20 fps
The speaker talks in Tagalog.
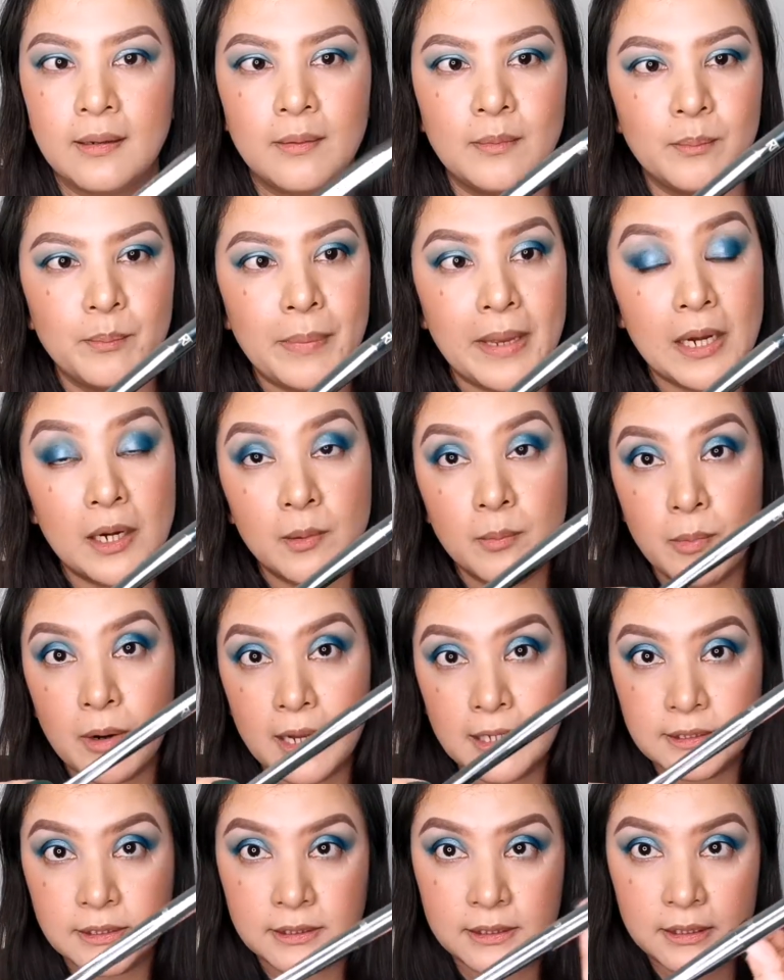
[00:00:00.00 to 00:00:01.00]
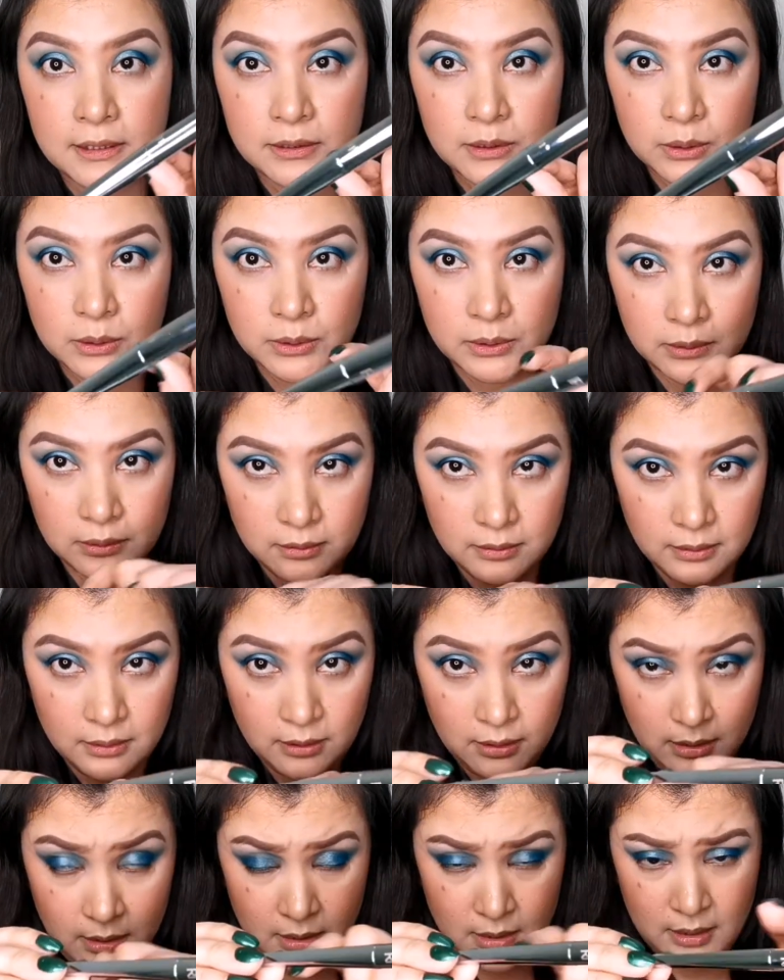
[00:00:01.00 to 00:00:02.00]
Um, bare brush dito
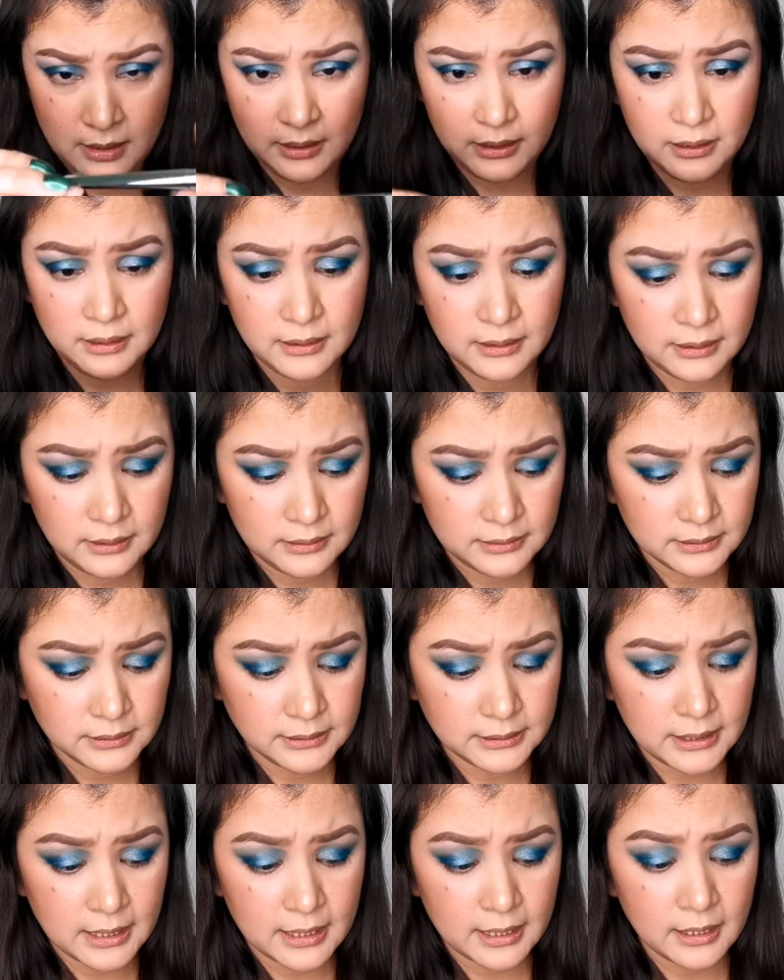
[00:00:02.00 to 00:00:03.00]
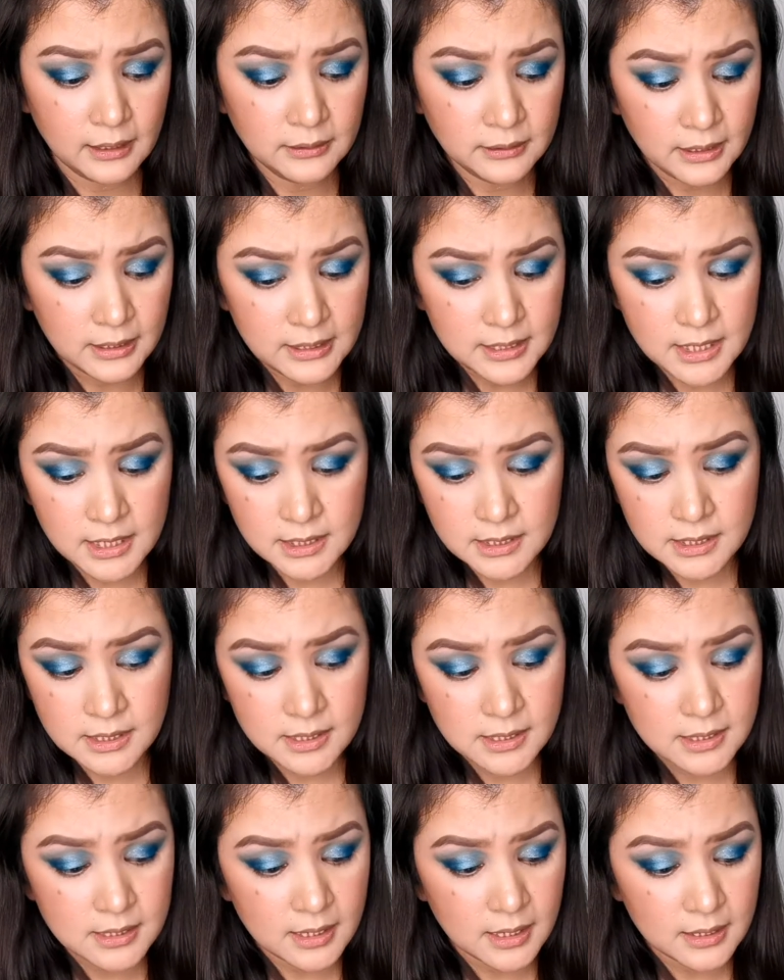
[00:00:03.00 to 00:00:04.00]
sa real
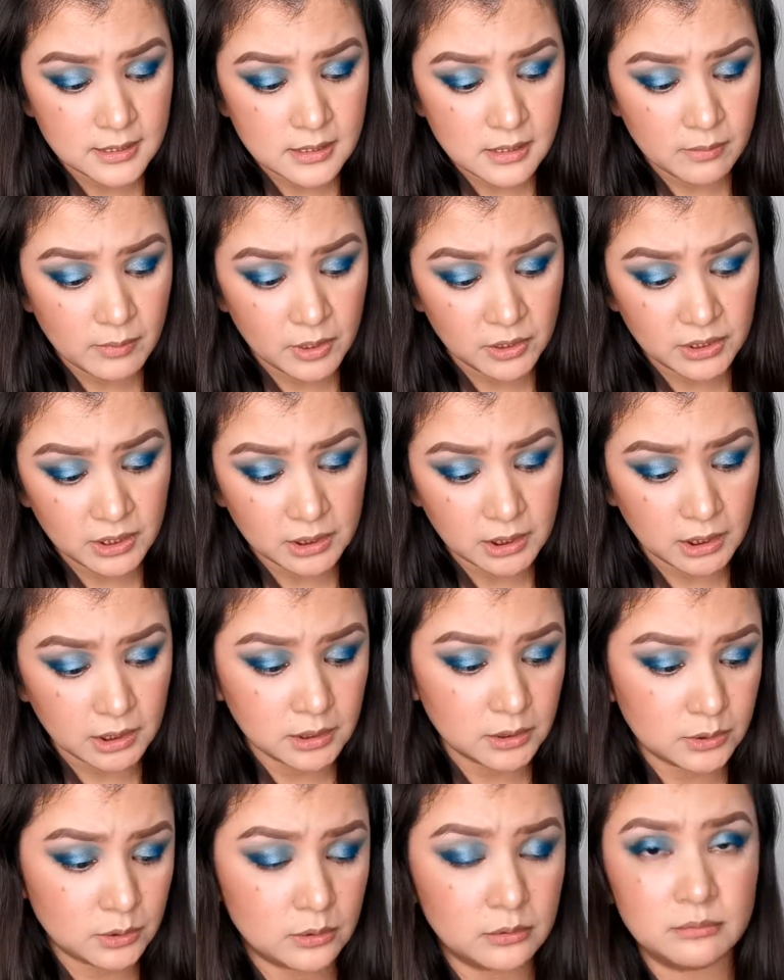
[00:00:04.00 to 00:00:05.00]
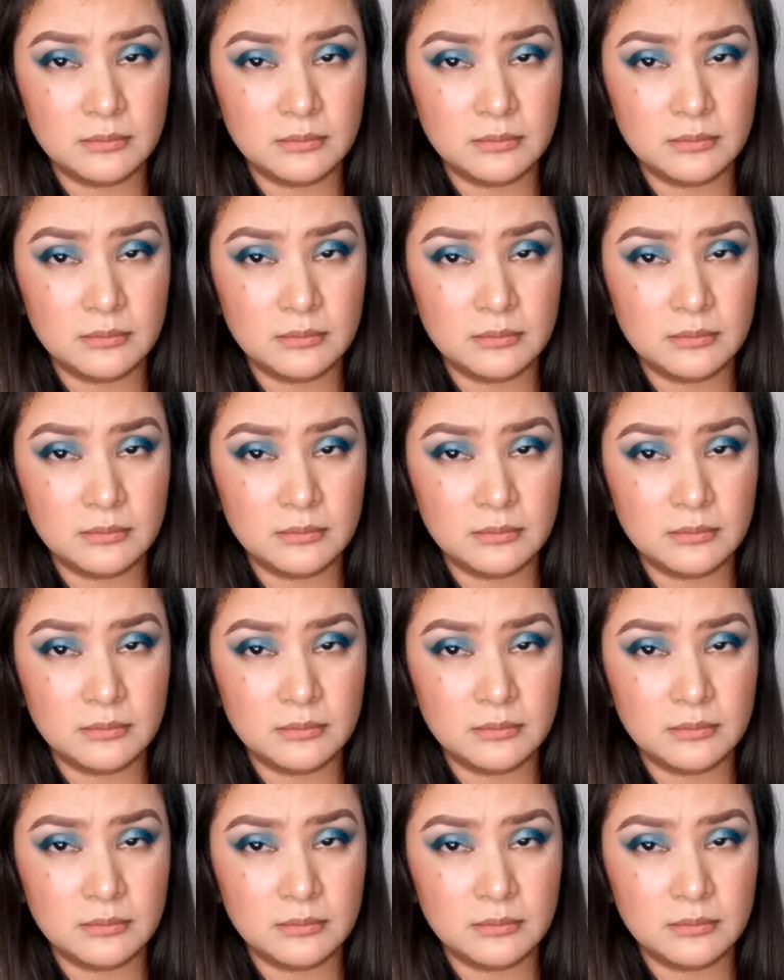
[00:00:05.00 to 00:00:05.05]
techniques, asa ba yung tatak nito?